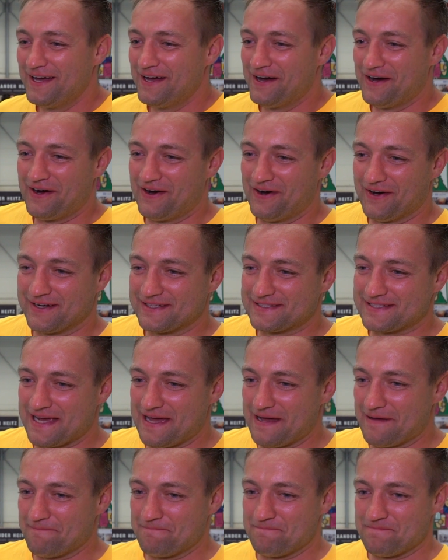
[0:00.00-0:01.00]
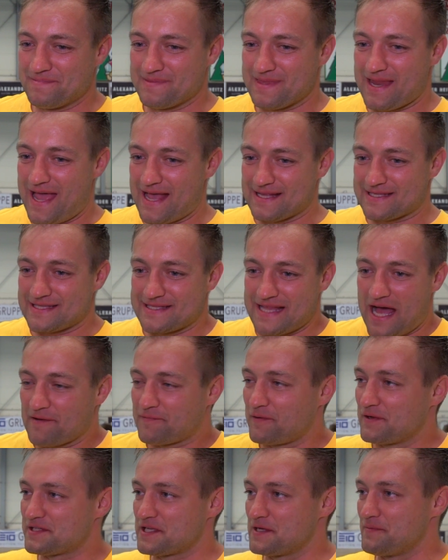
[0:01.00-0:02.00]
Und ähm, es ist
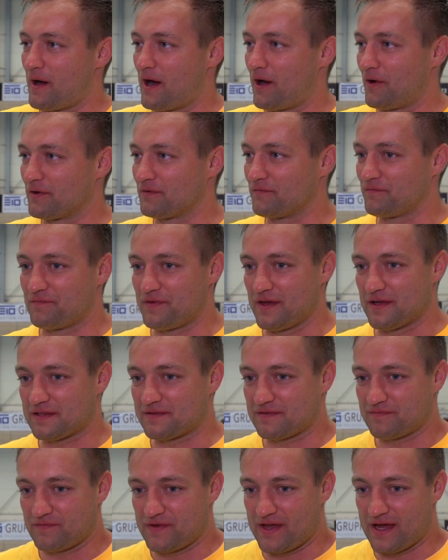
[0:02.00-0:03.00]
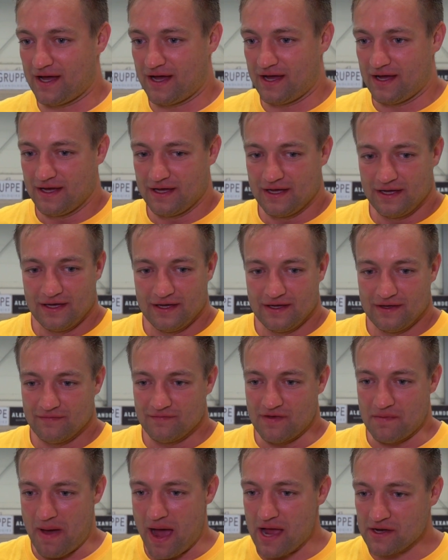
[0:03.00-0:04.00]
nachvollziehbar und wir, wir,
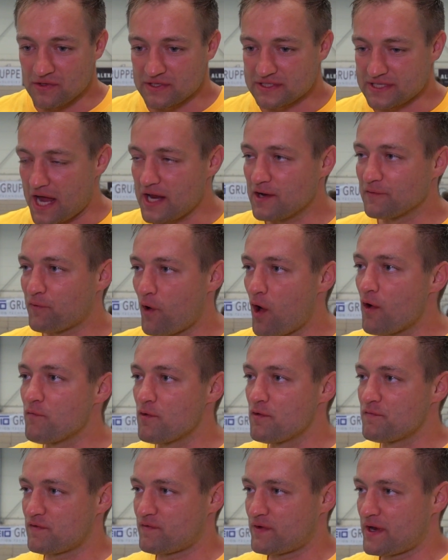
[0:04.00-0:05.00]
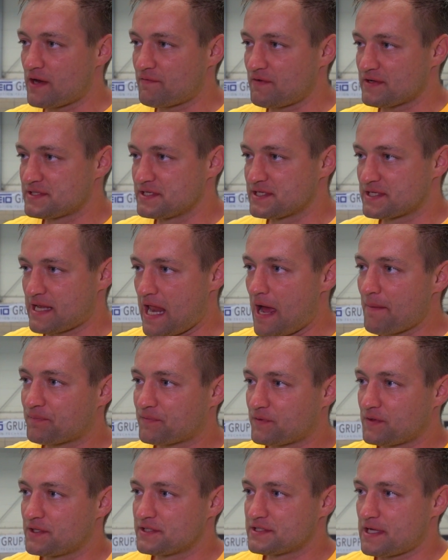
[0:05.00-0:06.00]
wir machen uns keine Vorwürfe, wenn etwas nicht
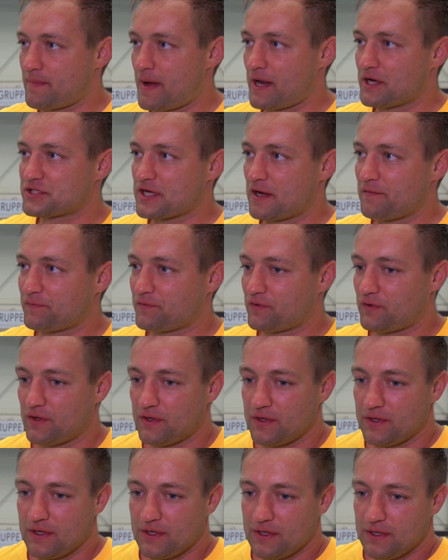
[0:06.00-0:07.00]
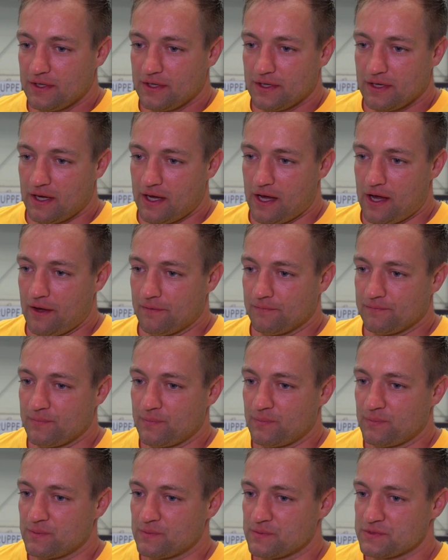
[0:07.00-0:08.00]
klappt in dieser Mannschaft,
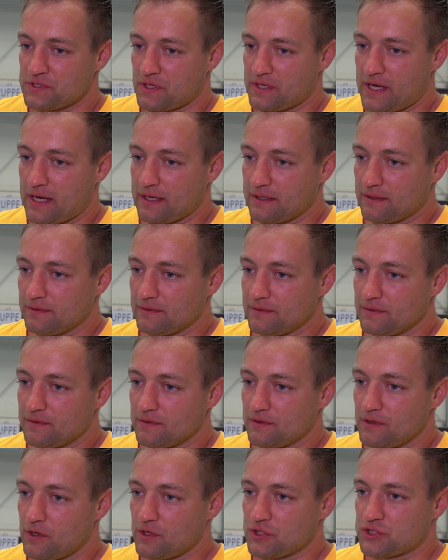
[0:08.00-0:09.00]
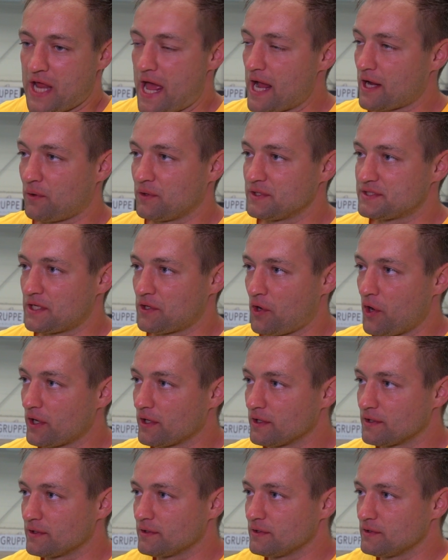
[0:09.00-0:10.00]
ähm, sondern stärken uns den
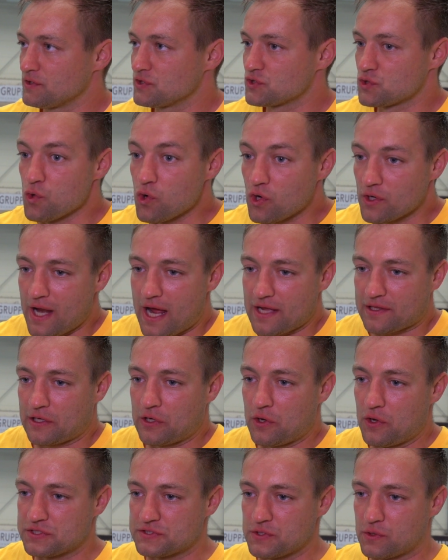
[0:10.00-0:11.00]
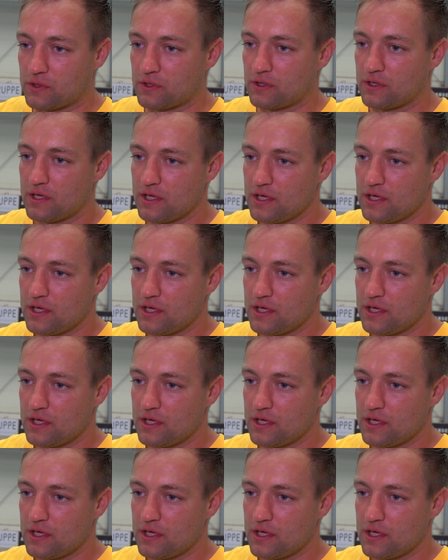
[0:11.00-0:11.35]
Rücken, suchen nach den Lösungen,